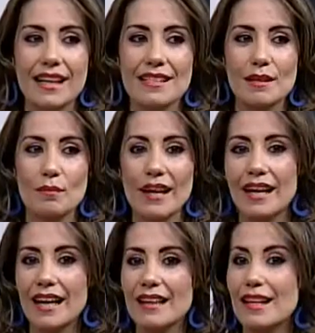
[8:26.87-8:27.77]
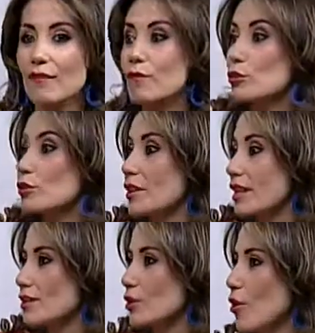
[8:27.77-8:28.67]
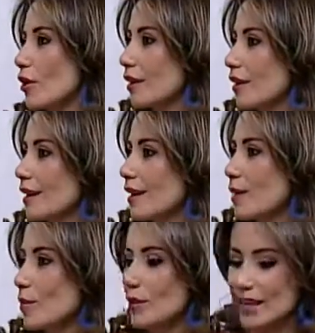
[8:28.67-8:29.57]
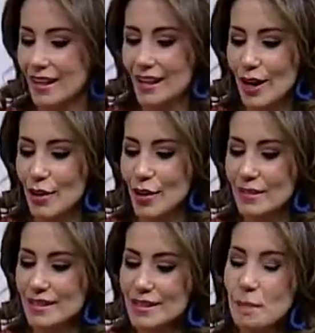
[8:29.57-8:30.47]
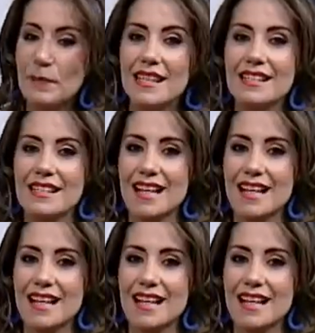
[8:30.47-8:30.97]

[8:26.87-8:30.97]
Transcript: es en manejar la frustración. Porque mm. claro, a veces empiezas